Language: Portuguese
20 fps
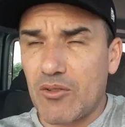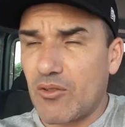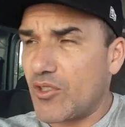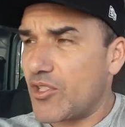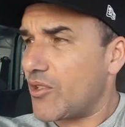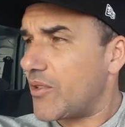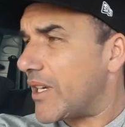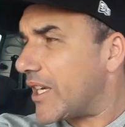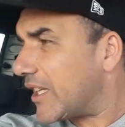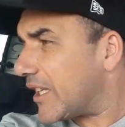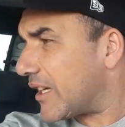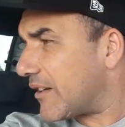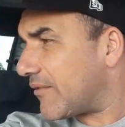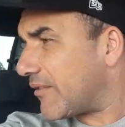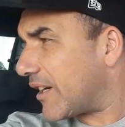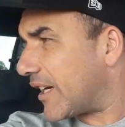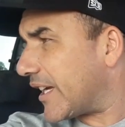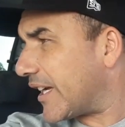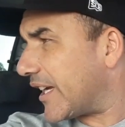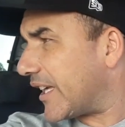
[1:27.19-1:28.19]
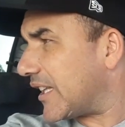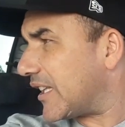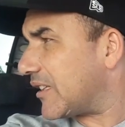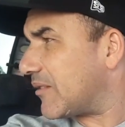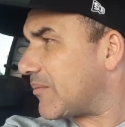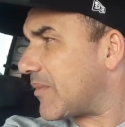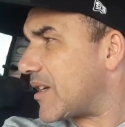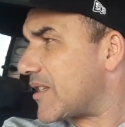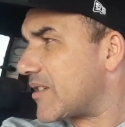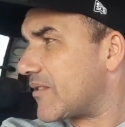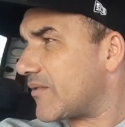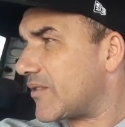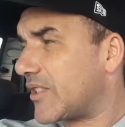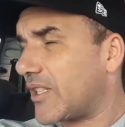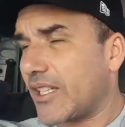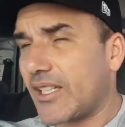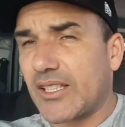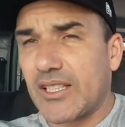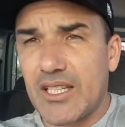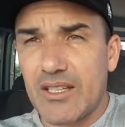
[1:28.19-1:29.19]
Hoje eu ia lavar ela, mas eu vou
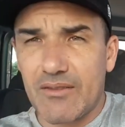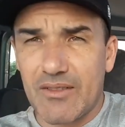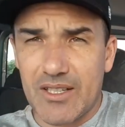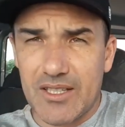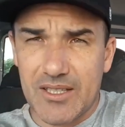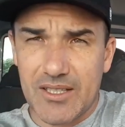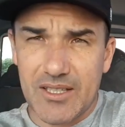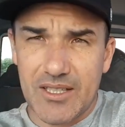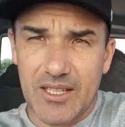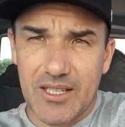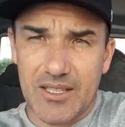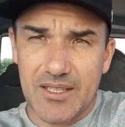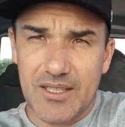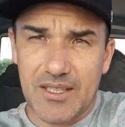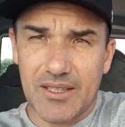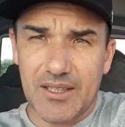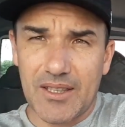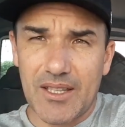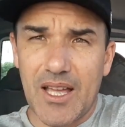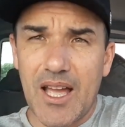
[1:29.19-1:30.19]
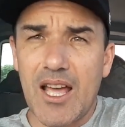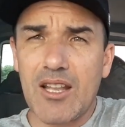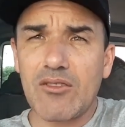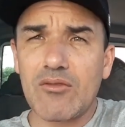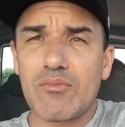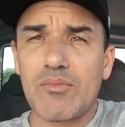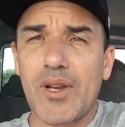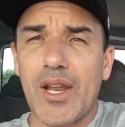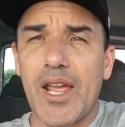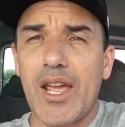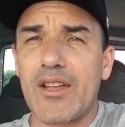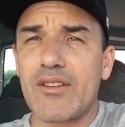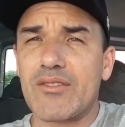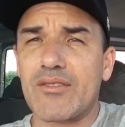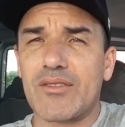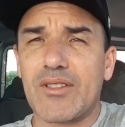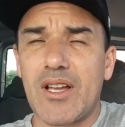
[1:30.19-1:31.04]
ter que levar as crianças lá no brejo,